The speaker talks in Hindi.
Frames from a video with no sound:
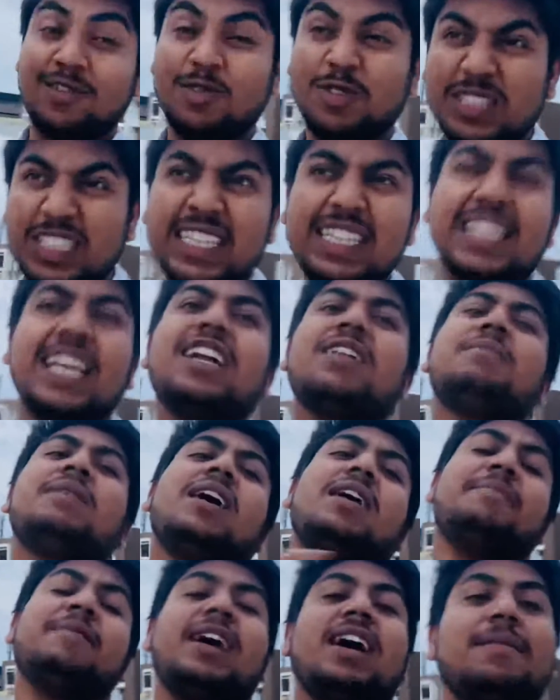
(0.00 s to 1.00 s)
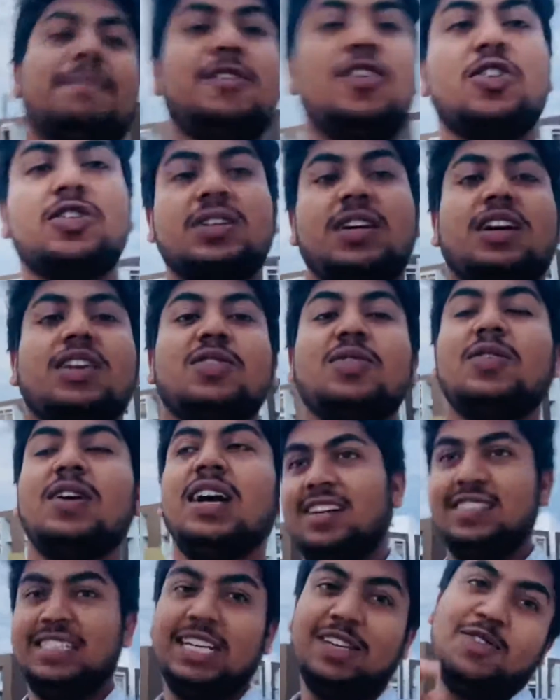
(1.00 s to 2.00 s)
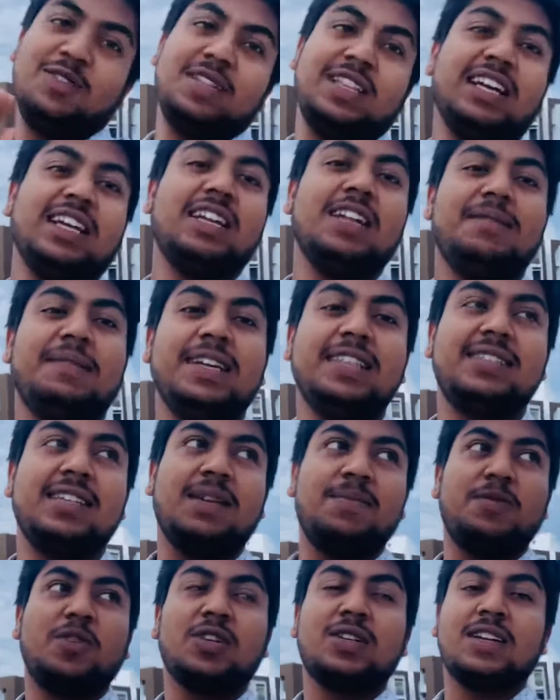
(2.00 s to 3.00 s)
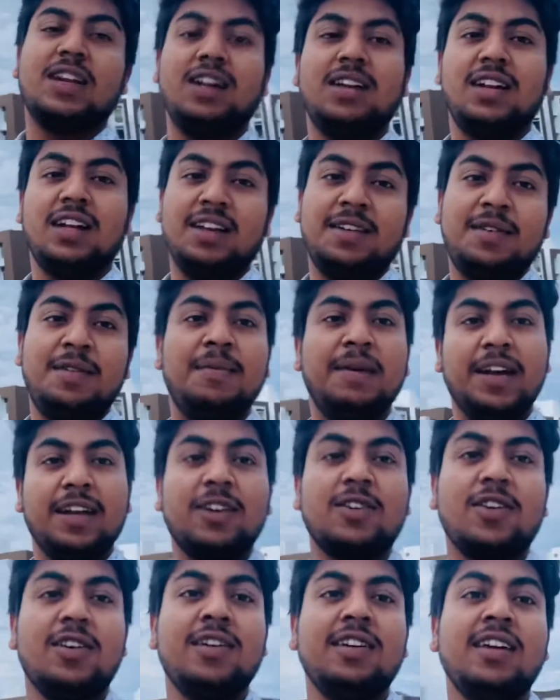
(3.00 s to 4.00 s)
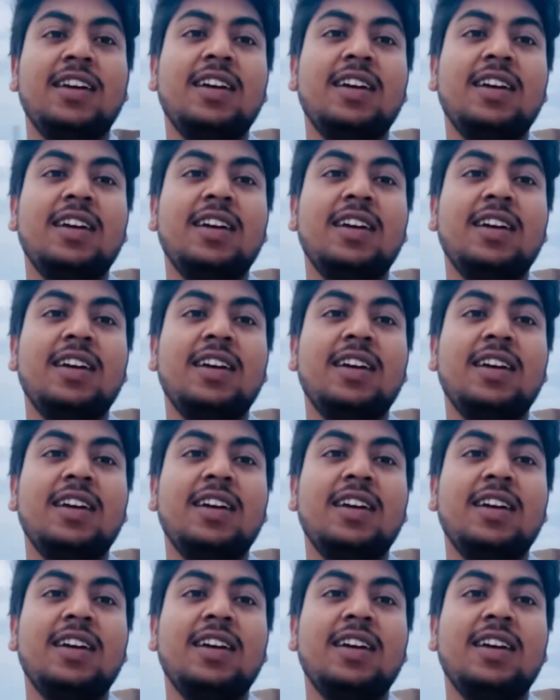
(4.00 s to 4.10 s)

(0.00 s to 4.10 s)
कुछ ही देर में मैं अपलोड कर दूंगा जरूर देखना भाई सपोर्ट करना भाई को